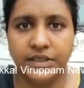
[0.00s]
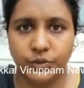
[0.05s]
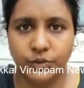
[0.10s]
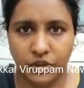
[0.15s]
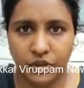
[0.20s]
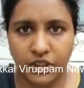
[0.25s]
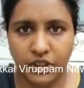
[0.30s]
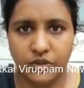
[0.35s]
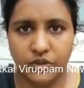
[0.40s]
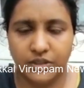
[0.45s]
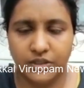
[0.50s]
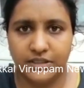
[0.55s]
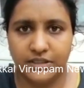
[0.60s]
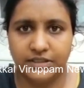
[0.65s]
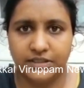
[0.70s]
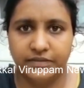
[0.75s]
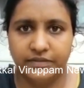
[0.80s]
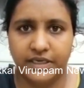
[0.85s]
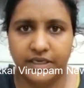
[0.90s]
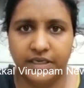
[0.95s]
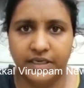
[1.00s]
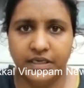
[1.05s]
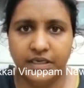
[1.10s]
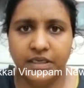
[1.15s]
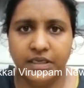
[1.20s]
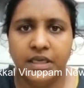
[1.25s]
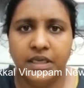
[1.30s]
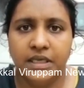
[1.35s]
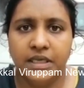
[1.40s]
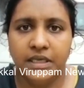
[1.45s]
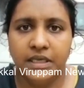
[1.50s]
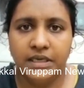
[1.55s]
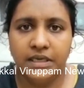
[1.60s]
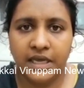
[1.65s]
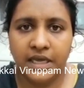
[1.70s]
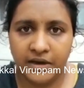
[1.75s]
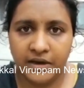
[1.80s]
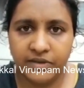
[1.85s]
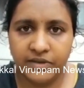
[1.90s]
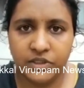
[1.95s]
துடிலூர்லேருந்து வரேன்
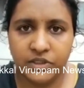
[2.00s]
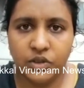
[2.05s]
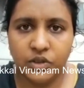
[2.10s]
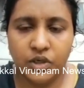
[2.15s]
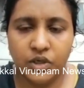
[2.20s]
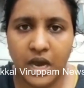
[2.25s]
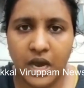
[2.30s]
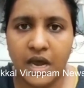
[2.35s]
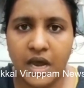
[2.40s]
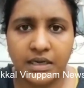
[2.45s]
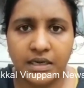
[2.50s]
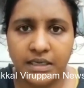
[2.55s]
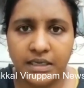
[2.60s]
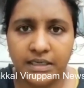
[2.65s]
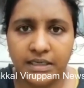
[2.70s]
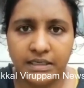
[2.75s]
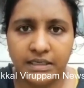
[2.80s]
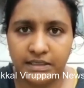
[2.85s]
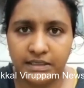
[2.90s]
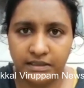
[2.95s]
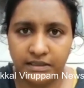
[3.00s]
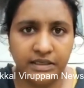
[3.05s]
நான் வந்து ஒரு ஆன்லைன்